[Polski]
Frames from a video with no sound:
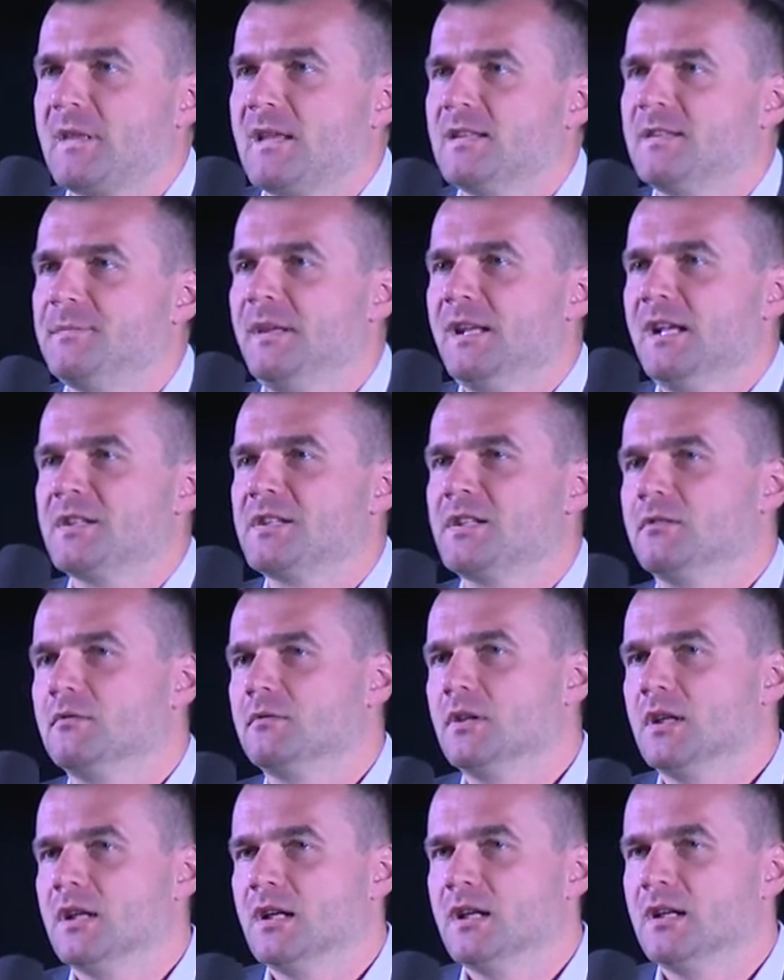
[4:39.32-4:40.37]
zmienia
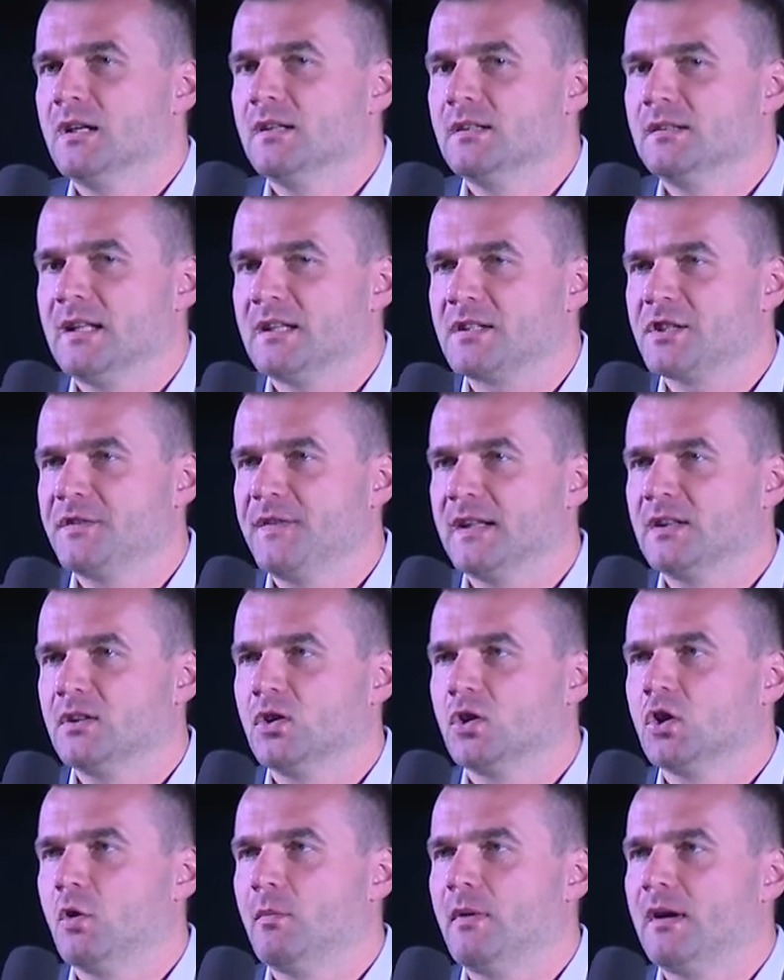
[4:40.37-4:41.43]
się e, nasz świat
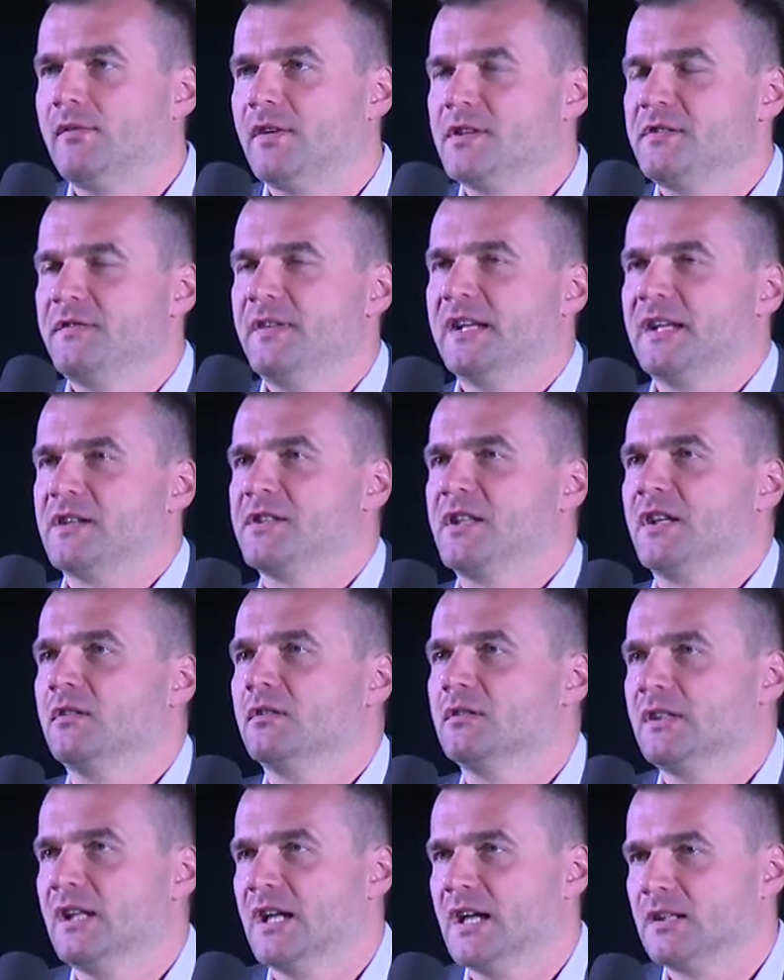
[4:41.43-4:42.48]
dookoła właściwie
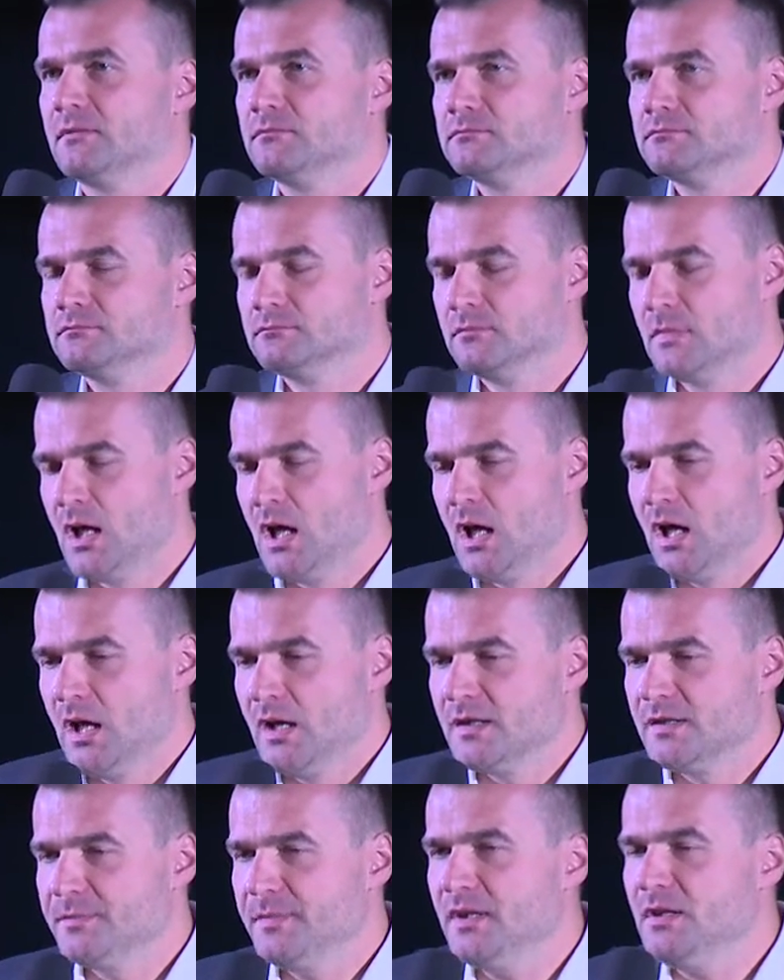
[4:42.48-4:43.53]
każdego dnia.
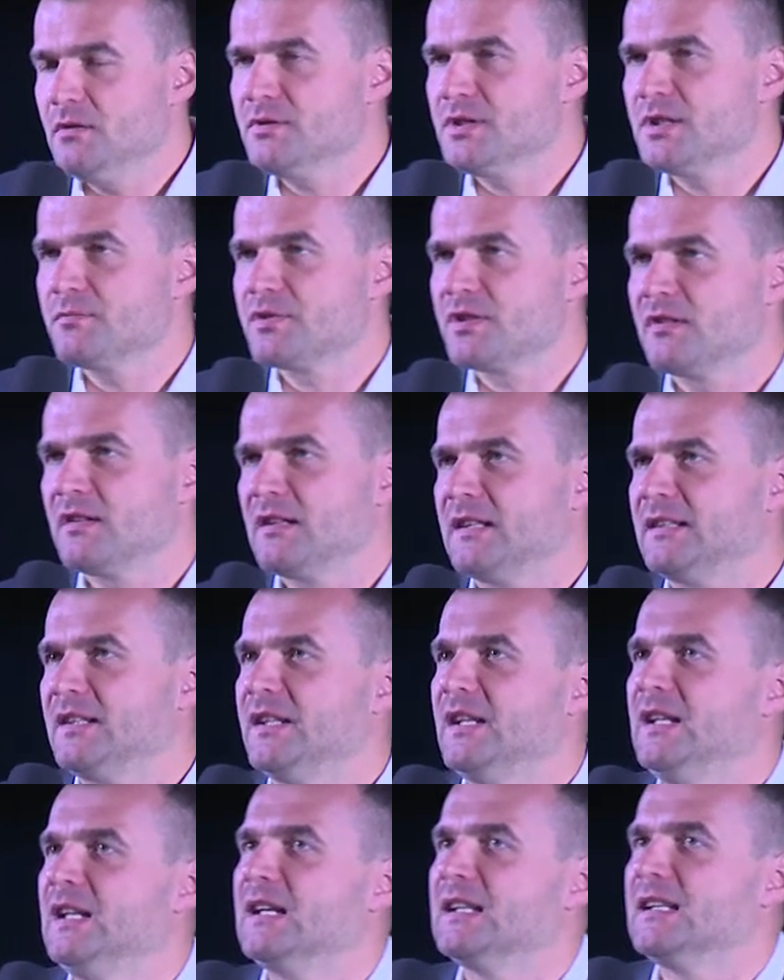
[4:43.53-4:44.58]
Zmienił się przez
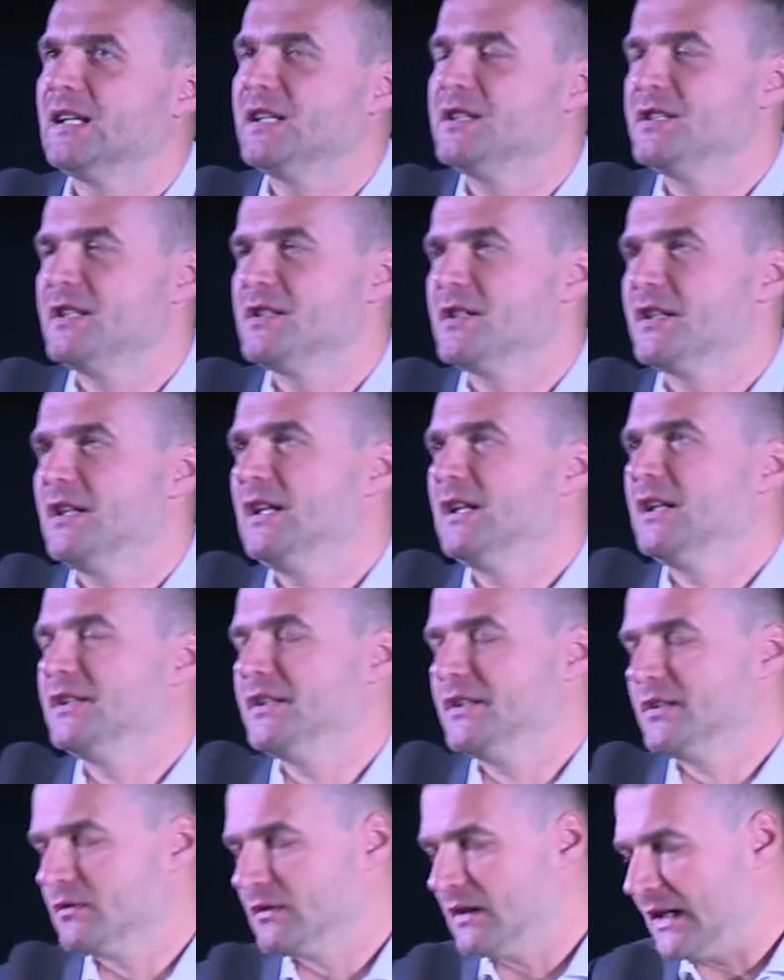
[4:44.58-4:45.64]
ostatnie kilkanaście czy
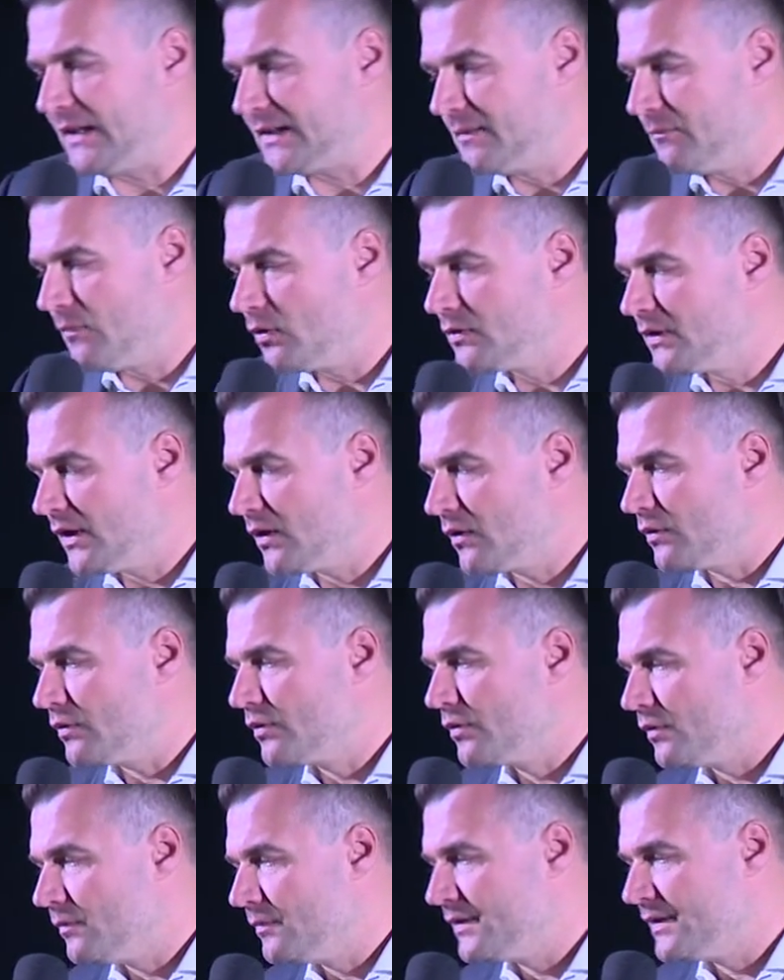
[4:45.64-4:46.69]
kilkadziesiąt lat model
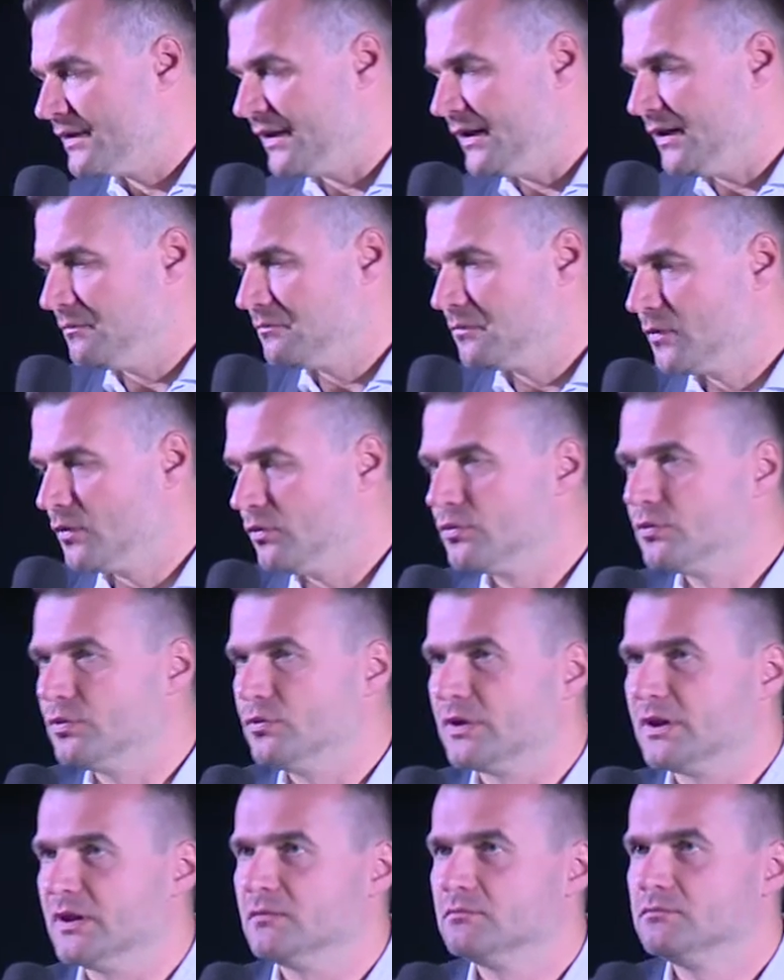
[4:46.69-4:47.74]
konsumpcji
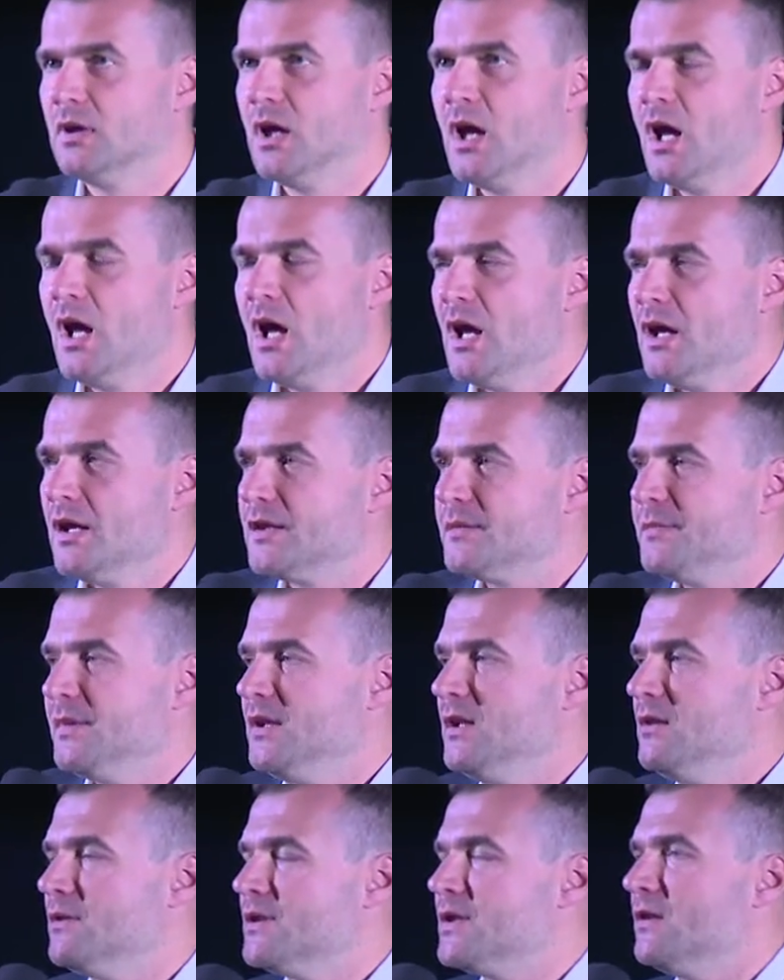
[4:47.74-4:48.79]
kultury.
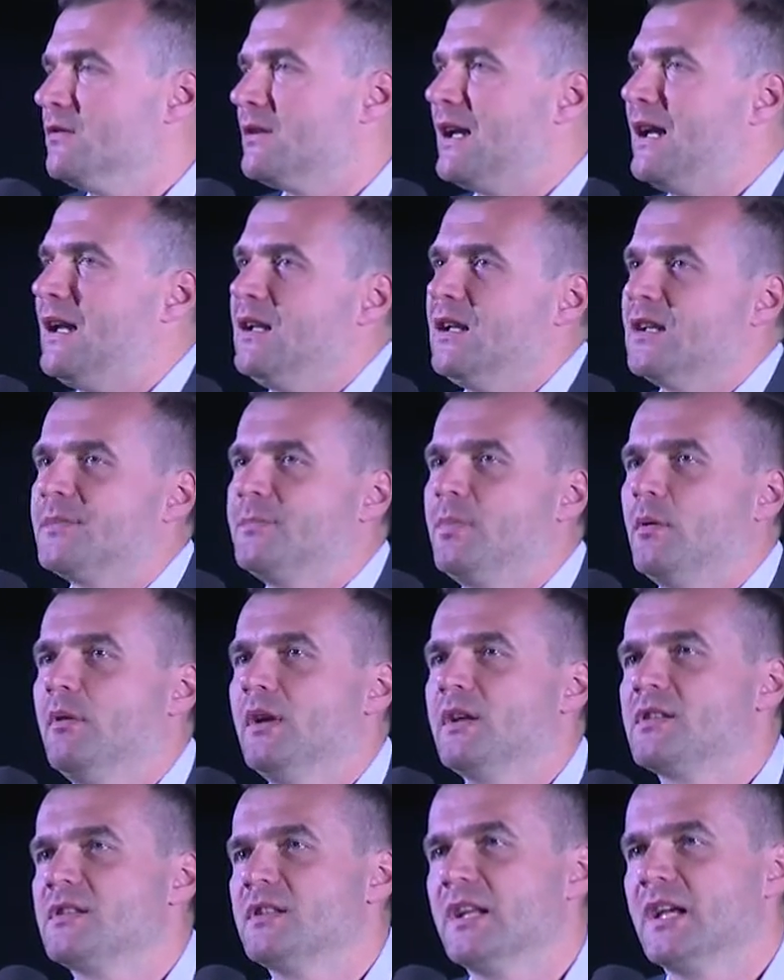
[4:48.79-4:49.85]
Zmieniły się realia
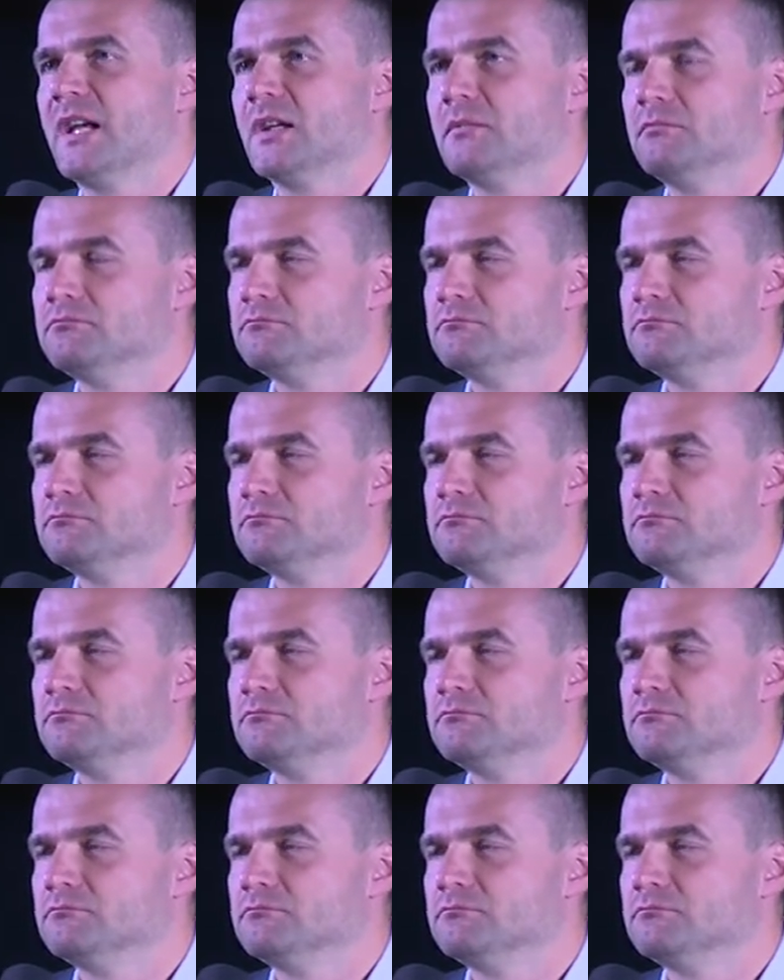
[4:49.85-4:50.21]
społeczne,